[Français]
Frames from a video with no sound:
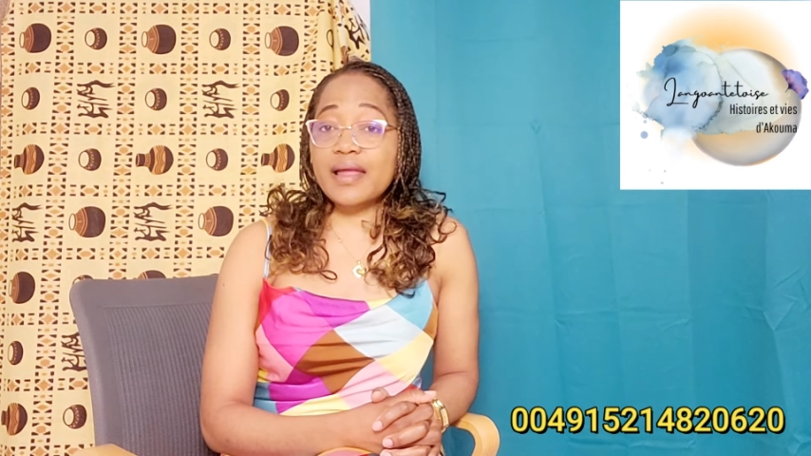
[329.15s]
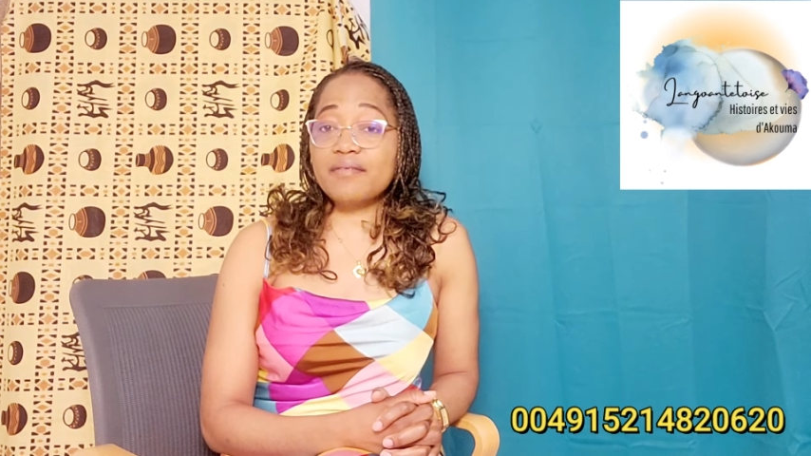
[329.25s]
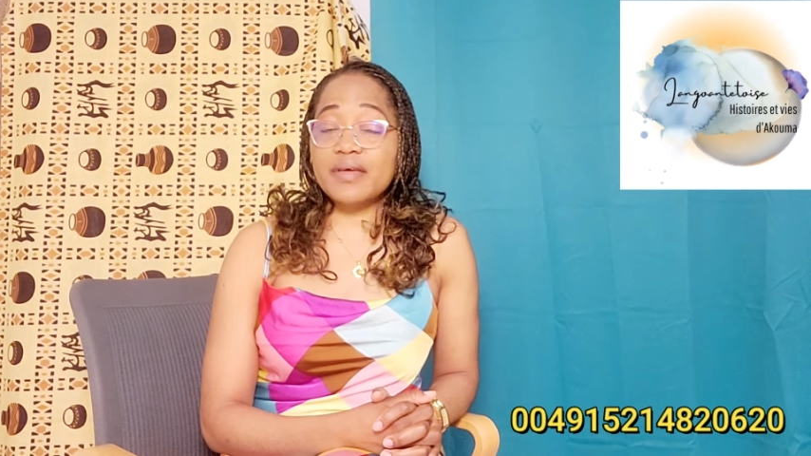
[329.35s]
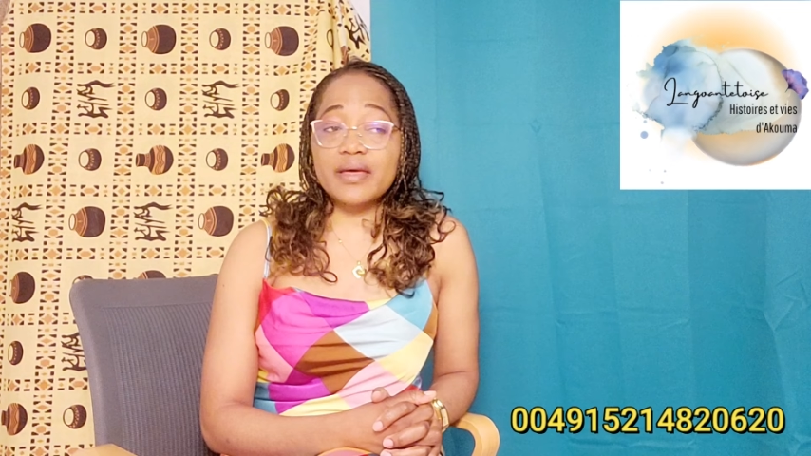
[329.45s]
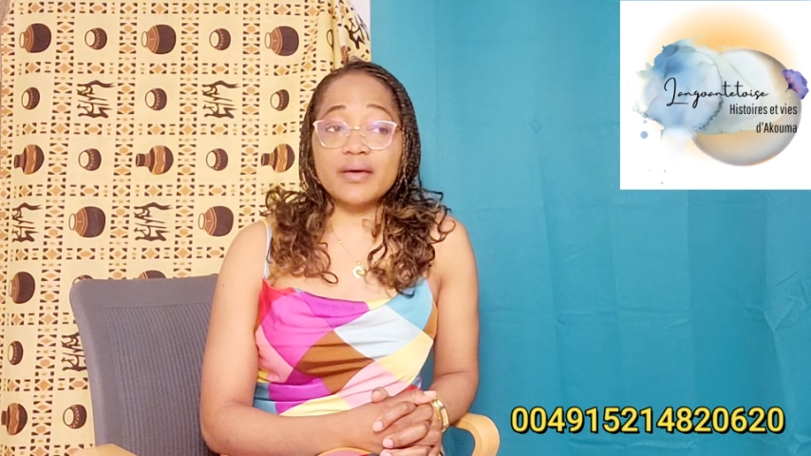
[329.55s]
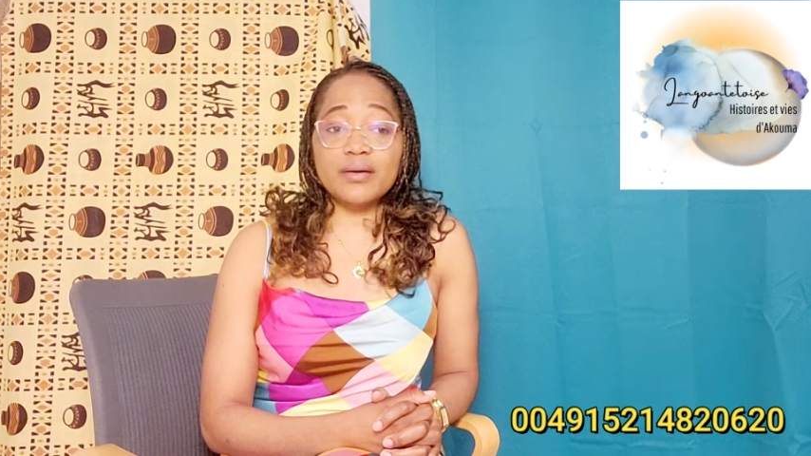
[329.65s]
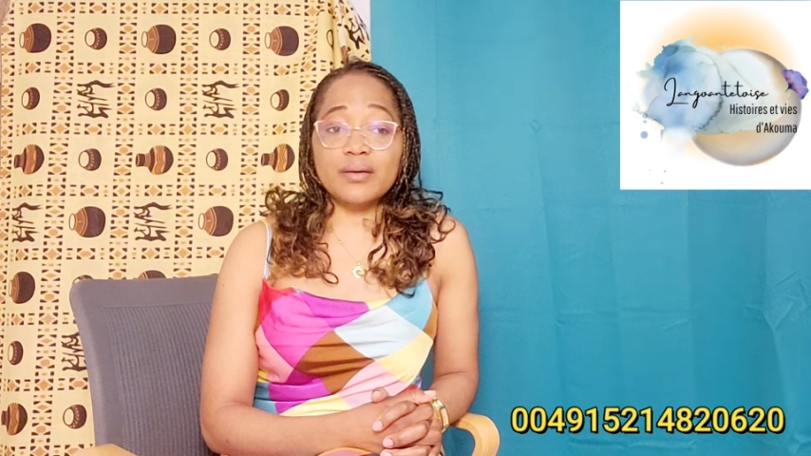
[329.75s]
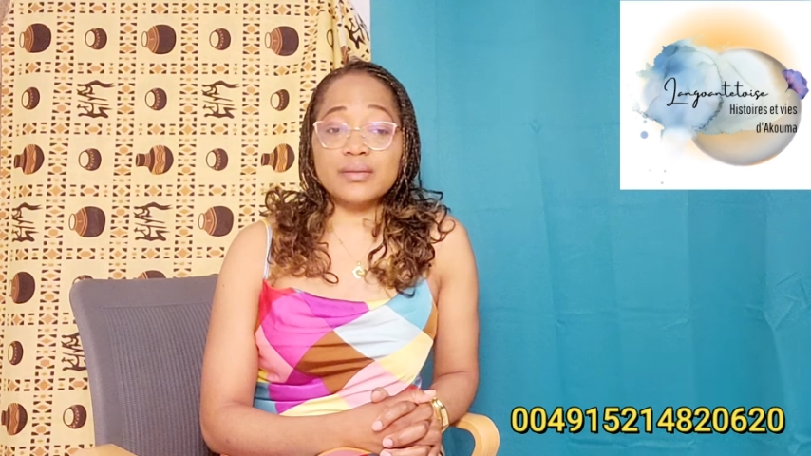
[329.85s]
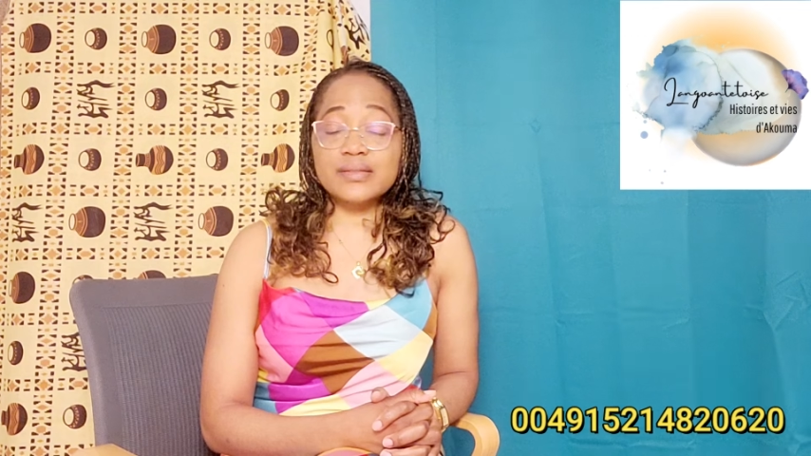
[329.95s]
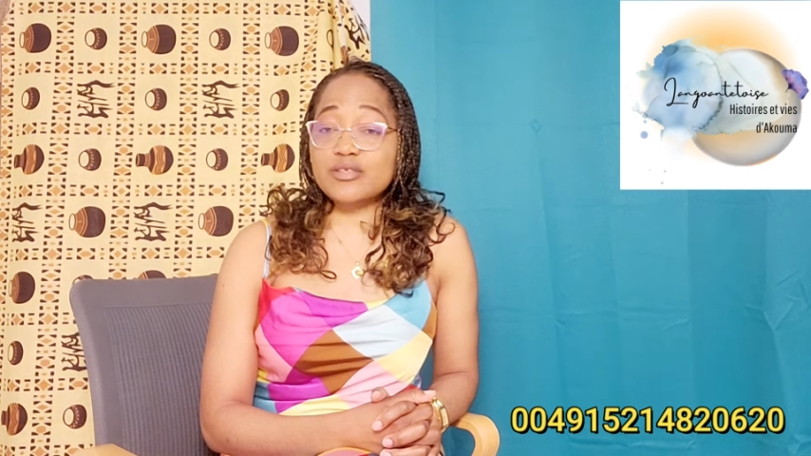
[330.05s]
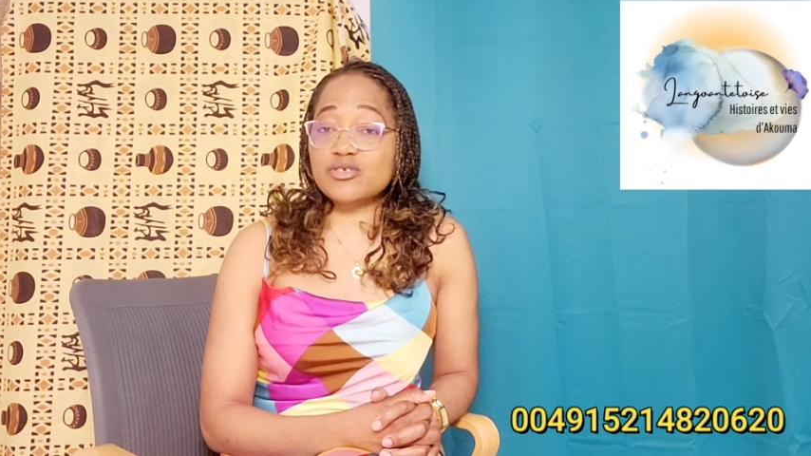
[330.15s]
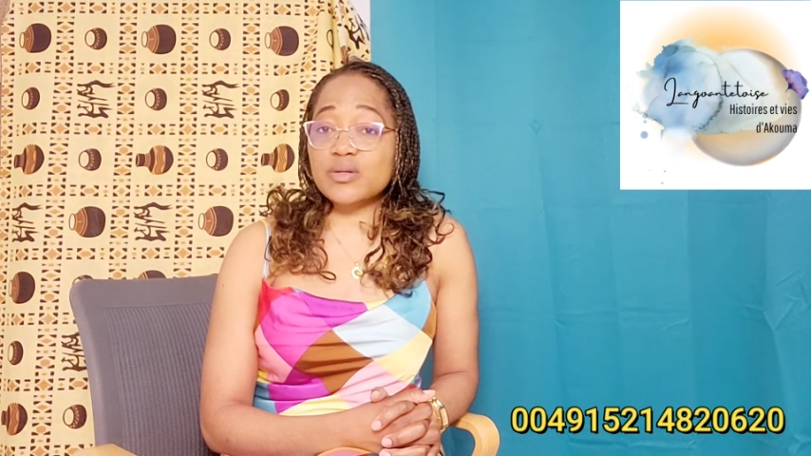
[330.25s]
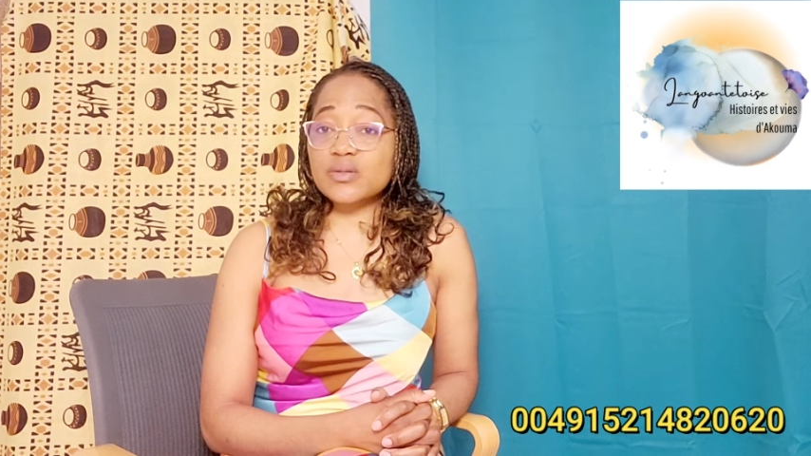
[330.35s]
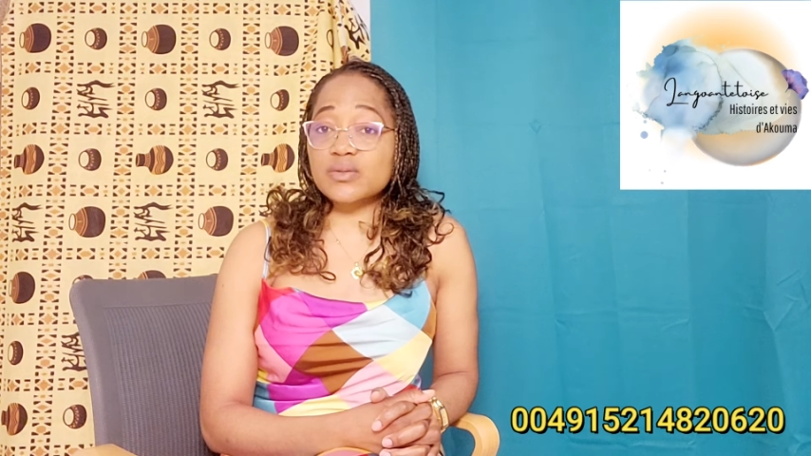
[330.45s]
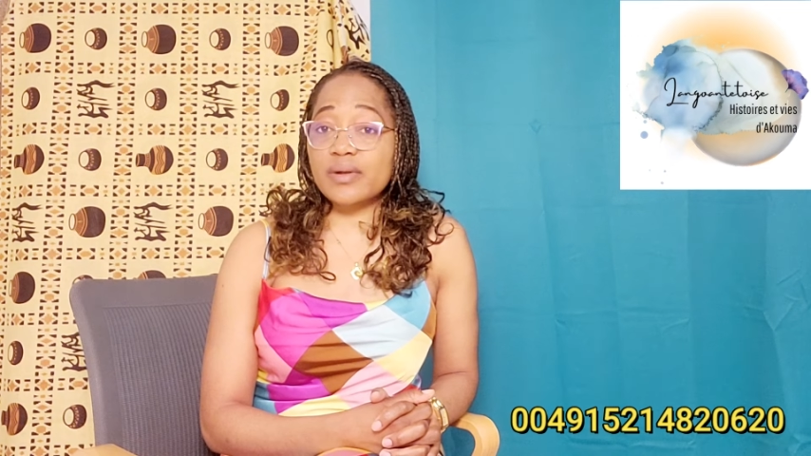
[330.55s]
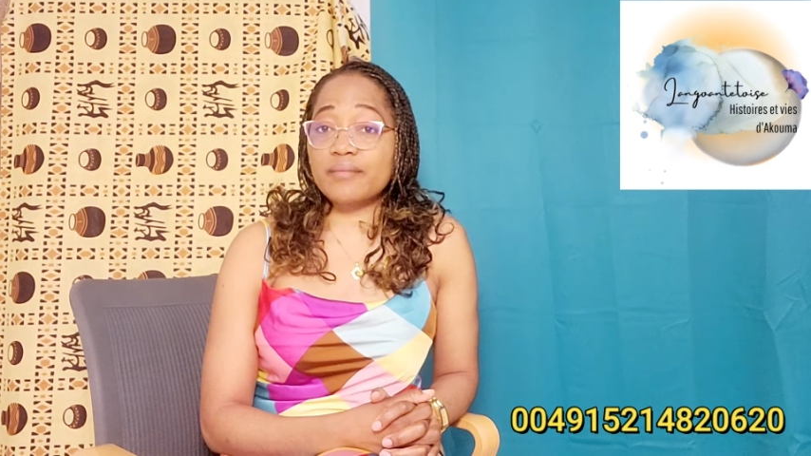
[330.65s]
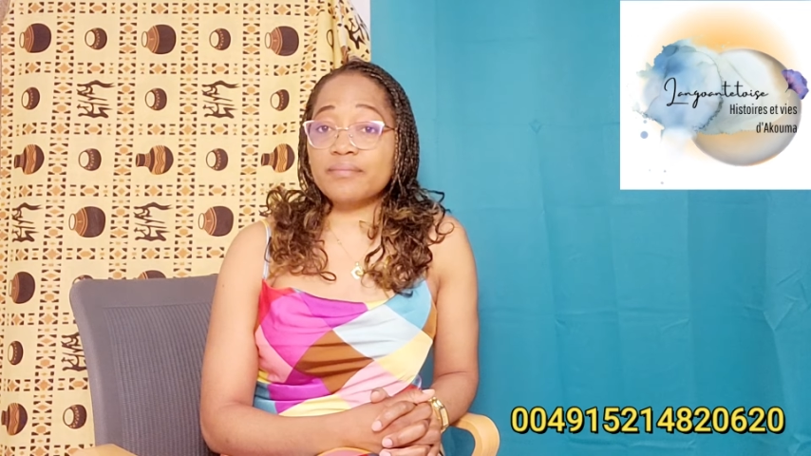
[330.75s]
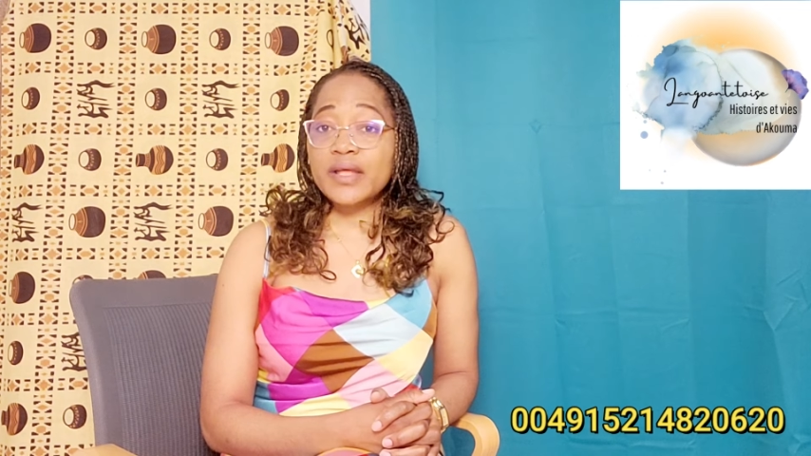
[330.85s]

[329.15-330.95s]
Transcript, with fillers: avait euh, cette chance-là.